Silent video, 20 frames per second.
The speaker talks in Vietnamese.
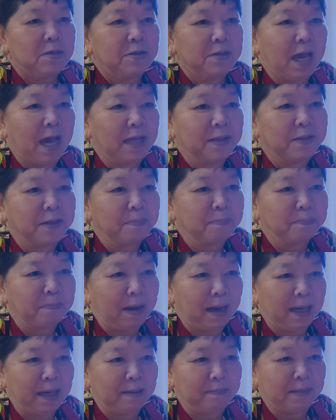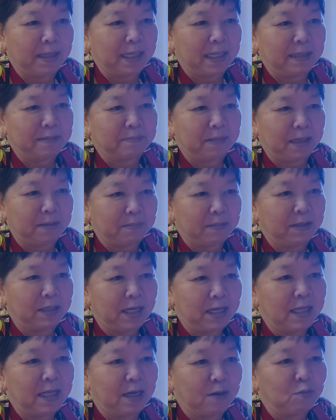dạ, mày đòi
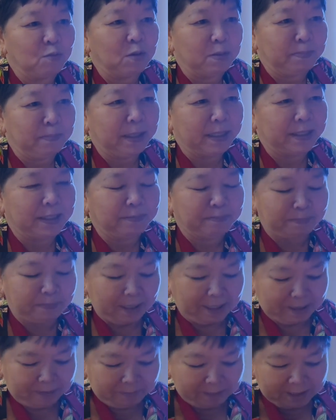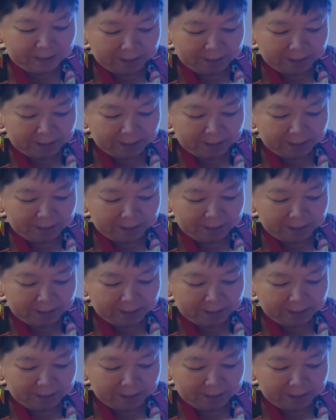đi là quýnh mày chụp mẹ mày